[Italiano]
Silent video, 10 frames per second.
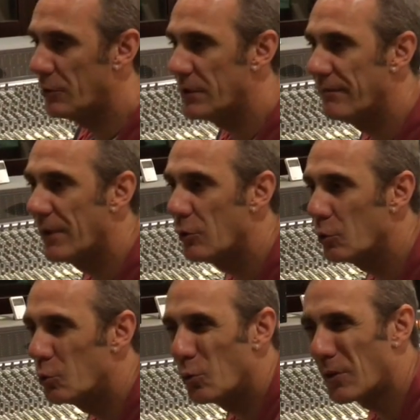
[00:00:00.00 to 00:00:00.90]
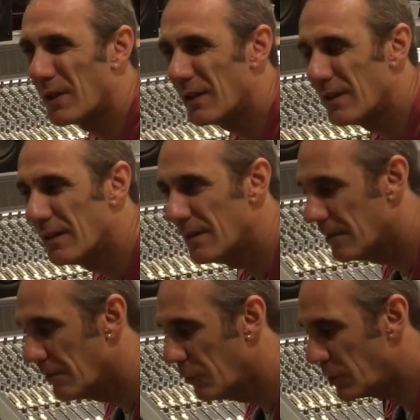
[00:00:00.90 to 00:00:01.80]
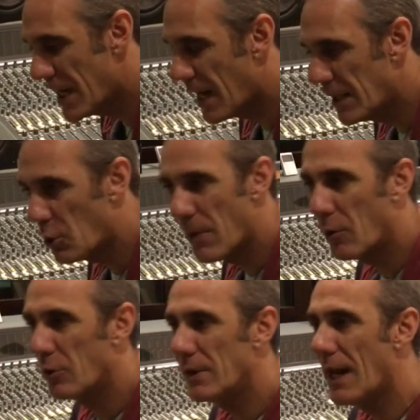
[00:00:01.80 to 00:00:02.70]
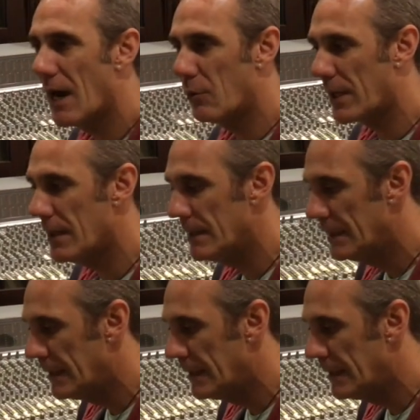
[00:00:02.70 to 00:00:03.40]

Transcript: quando si fanno tour eh, mondiali come quello di Laura,